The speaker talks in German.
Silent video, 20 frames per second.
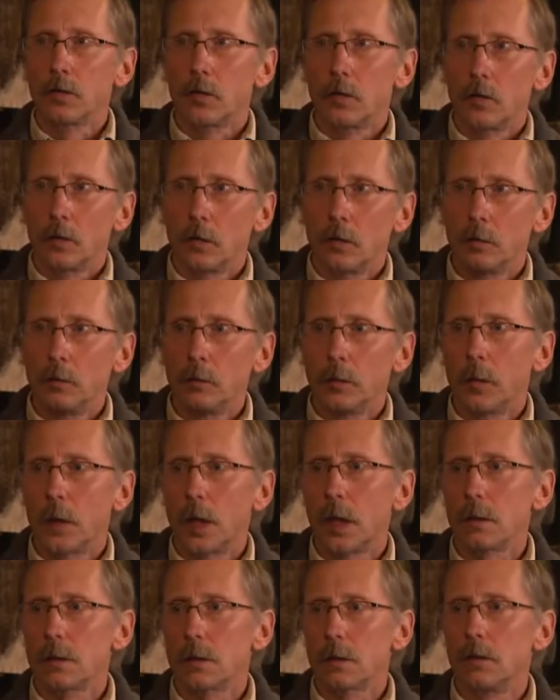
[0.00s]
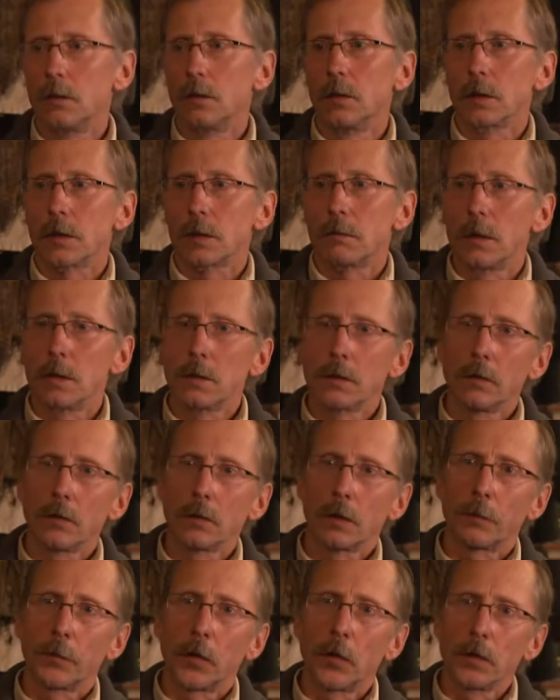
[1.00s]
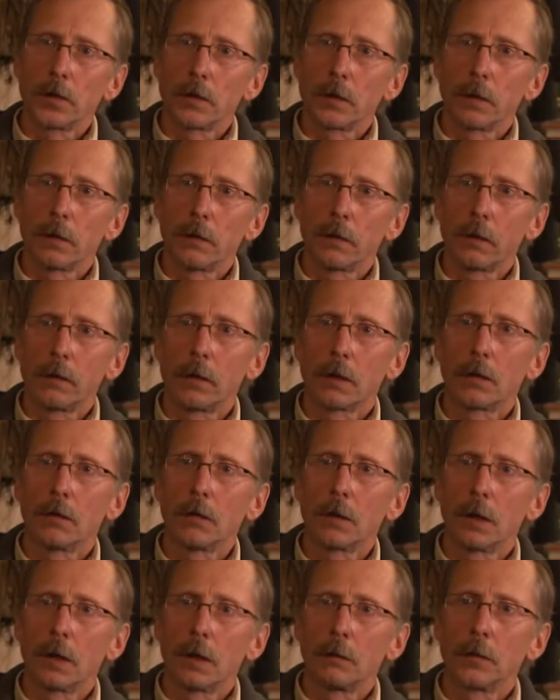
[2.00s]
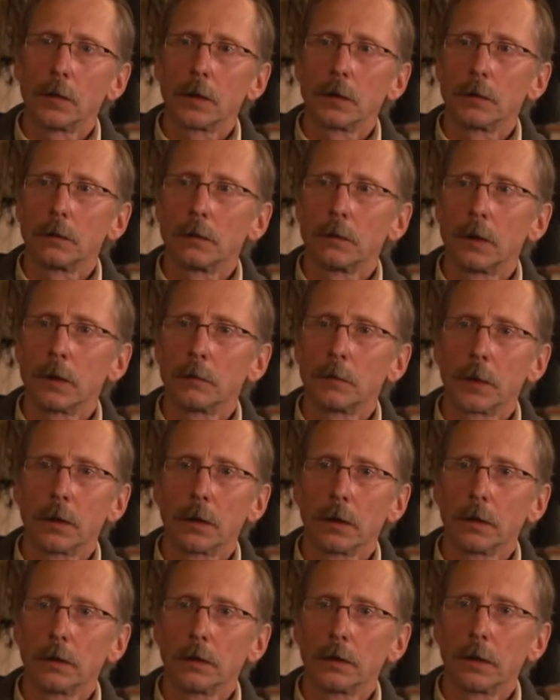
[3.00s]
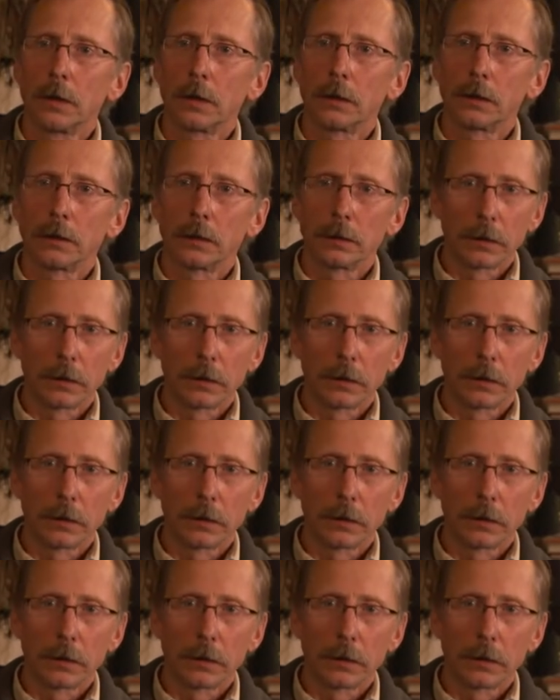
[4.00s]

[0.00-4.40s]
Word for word: so um 1820 unter preußische Verwaltung kam, äh, hat man da gesagt,